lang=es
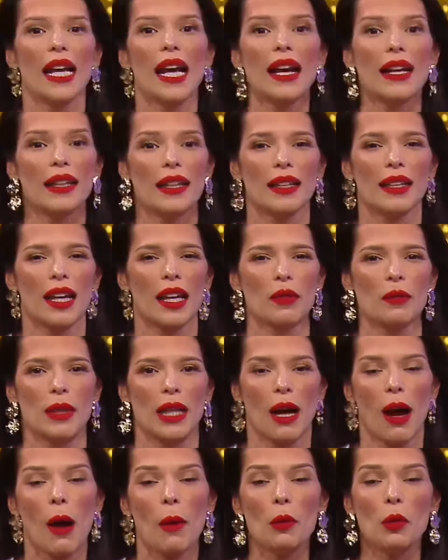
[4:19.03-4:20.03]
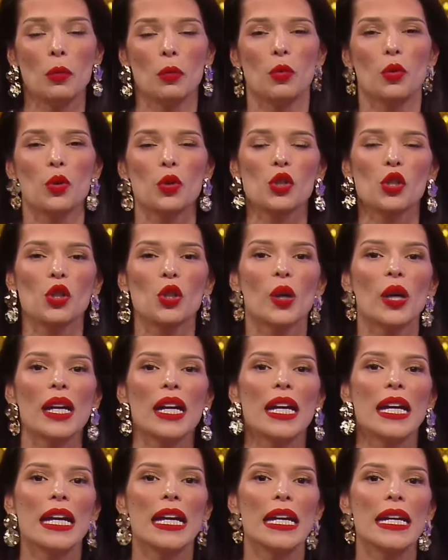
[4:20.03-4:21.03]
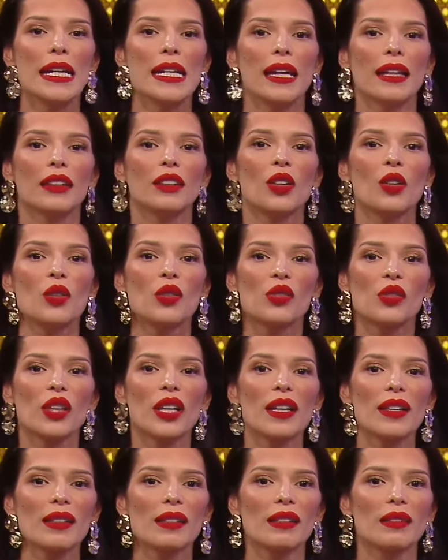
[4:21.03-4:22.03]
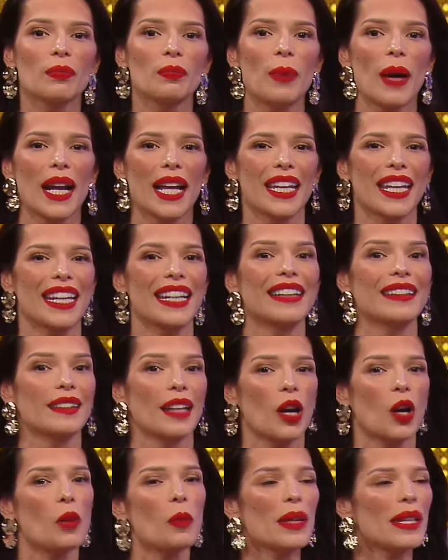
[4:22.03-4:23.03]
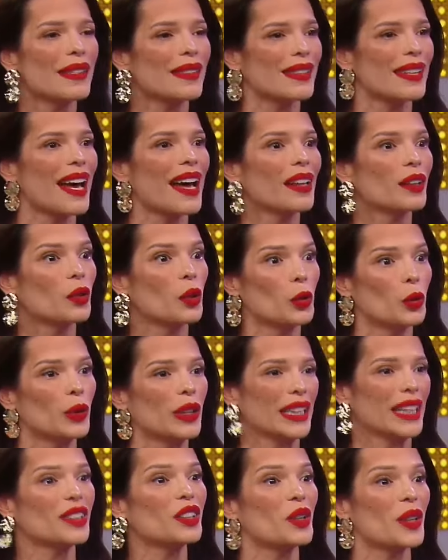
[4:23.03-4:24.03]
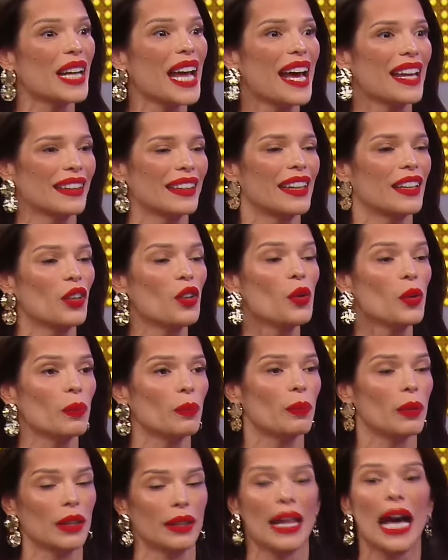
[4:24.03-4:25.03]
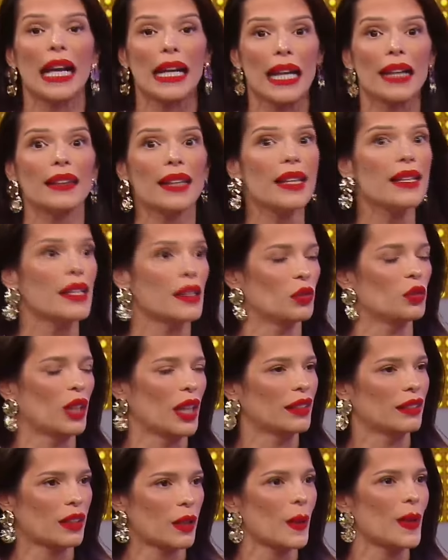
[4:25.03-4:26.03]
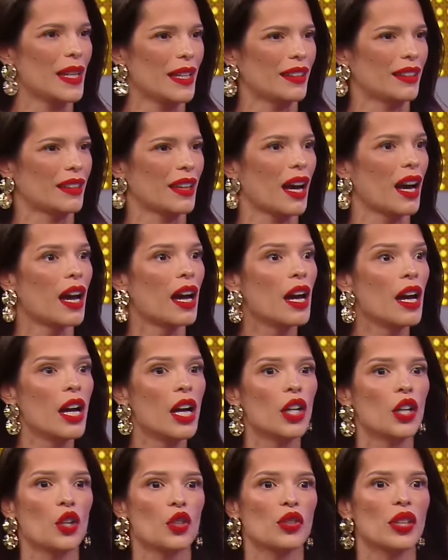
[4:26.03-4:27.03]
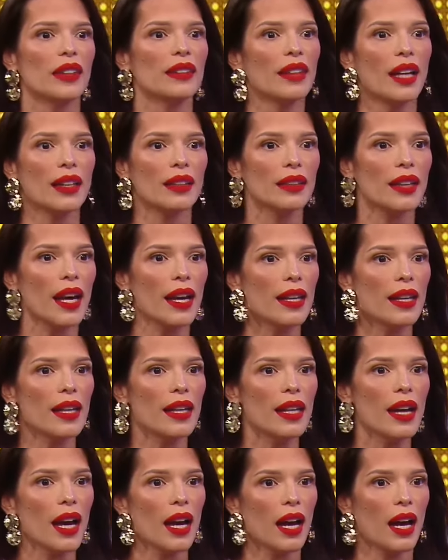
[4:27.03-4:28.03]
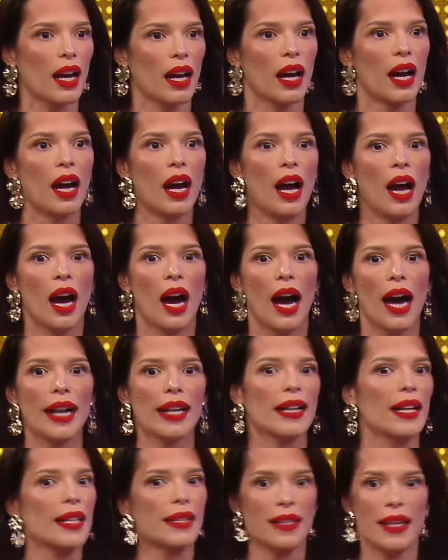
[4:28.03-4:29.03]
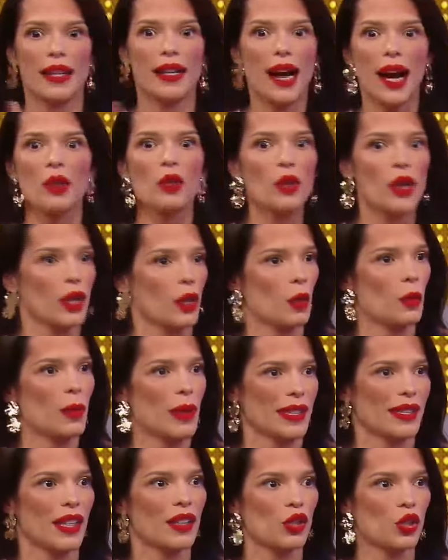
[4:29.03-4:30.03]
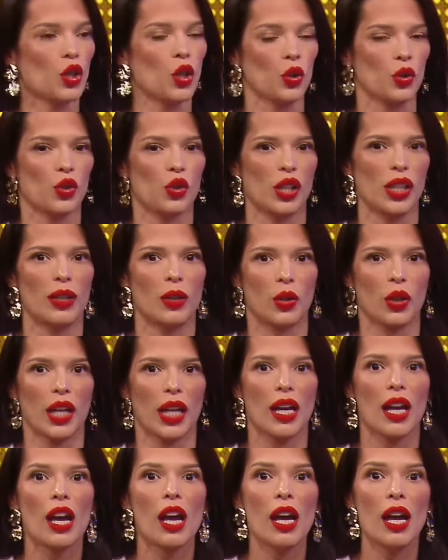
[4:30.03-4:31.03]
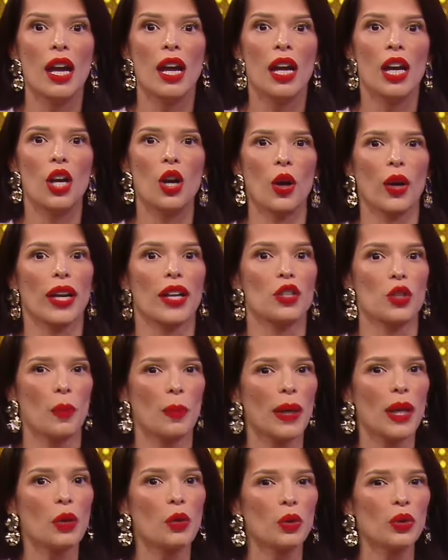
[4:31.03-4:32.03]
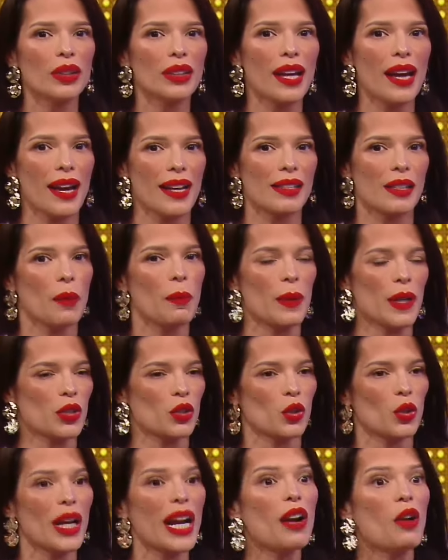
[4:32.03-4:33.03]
quienes admirábamos mucho. Y entonces, para quien está comenzando, es un reto grande, ¿no? Dar la talla en una entrevista. No sentarte ahí a a rellenar una conversación, sino que lo que yo pregunte a esa persona lo